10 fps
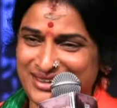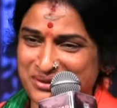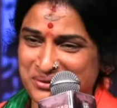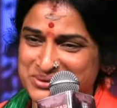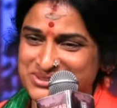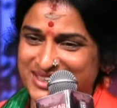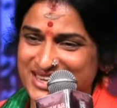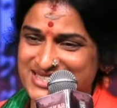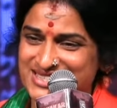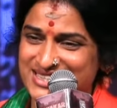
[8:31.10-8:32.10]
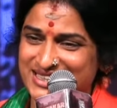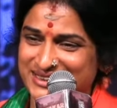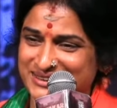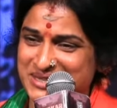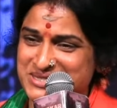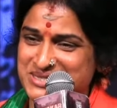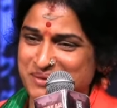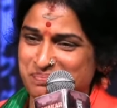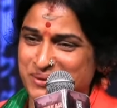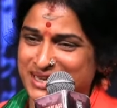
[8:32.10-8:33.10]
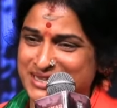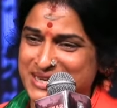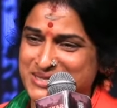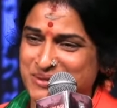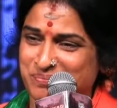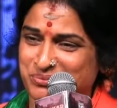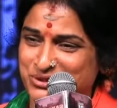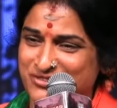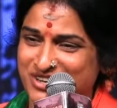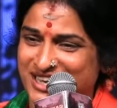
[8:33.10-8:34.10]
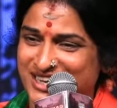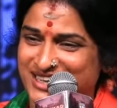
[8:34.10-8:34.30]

ఈ రోజుకి చరిత్ర చెప్పకనే చెప్తుంది ఒక